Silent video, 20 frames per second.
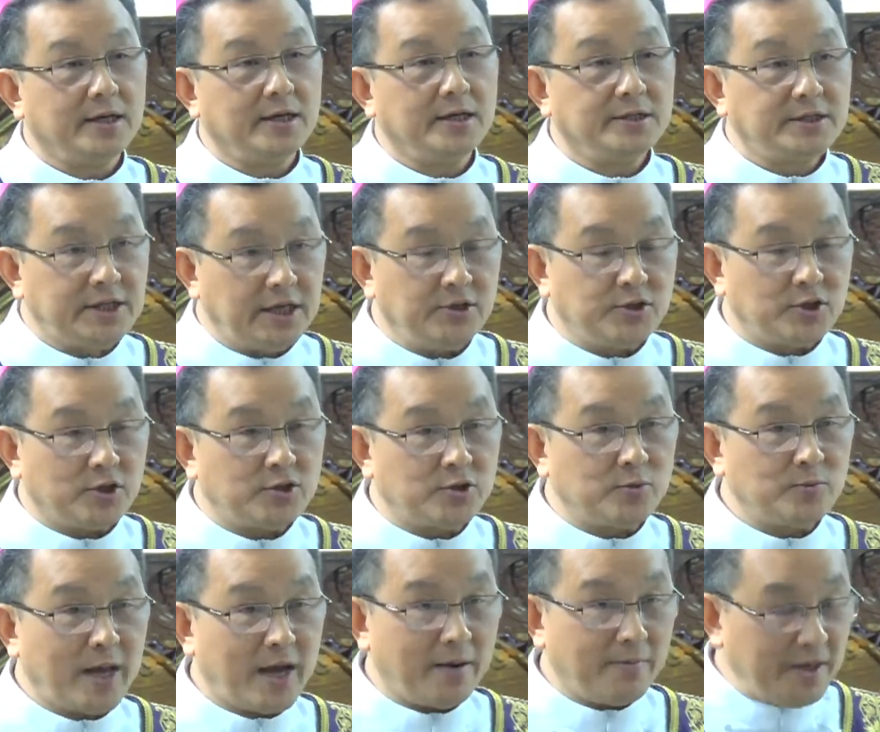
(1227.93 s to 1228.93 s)
Xin cho chúng
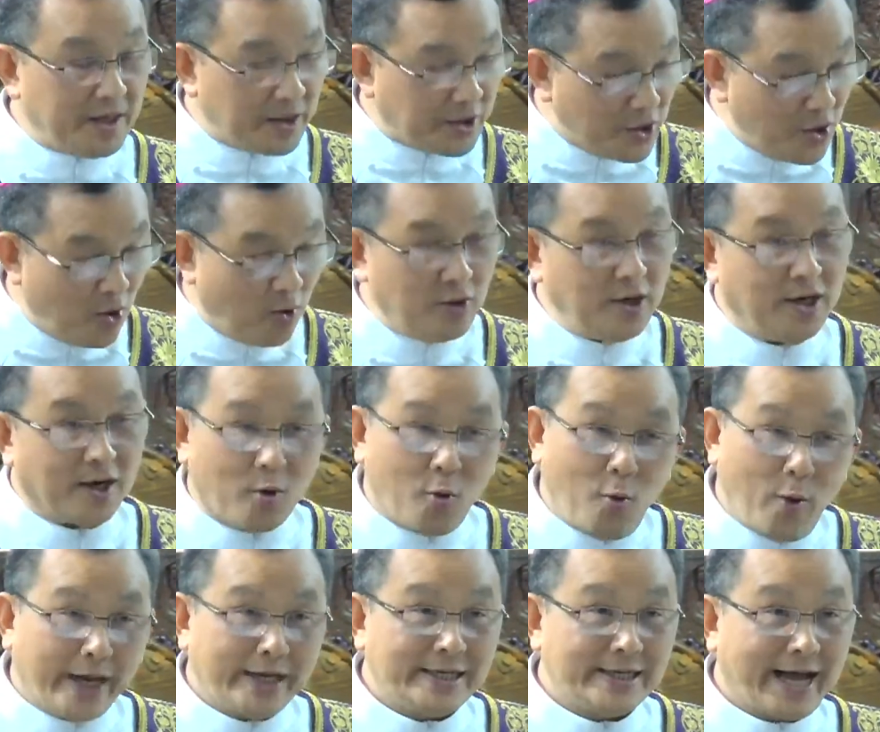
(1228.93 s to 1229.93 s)
ta biết nỗ lực
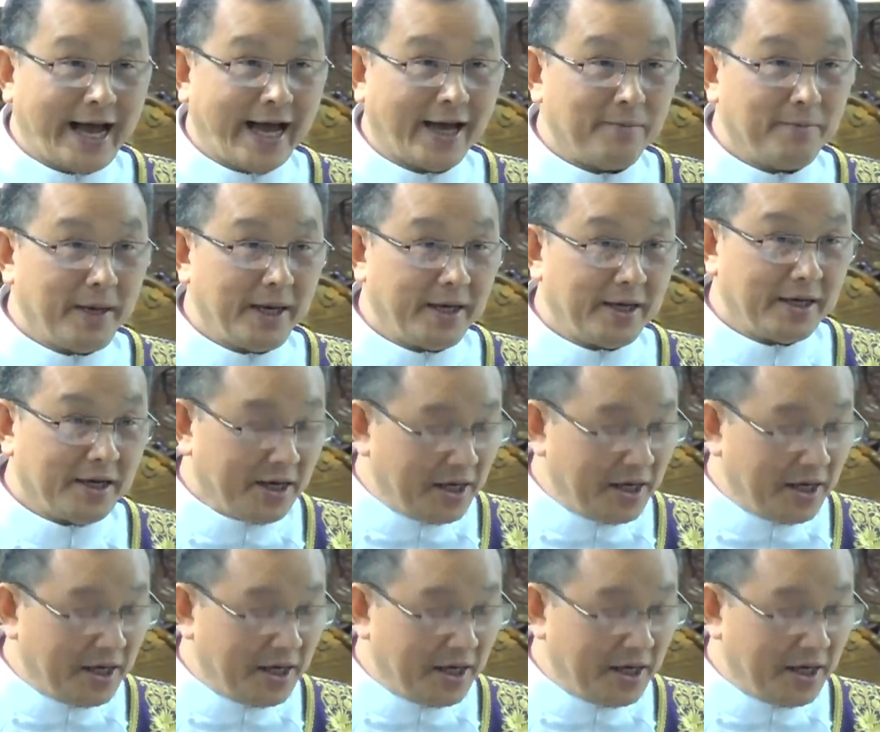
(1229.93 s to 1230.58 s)
hoán cải mình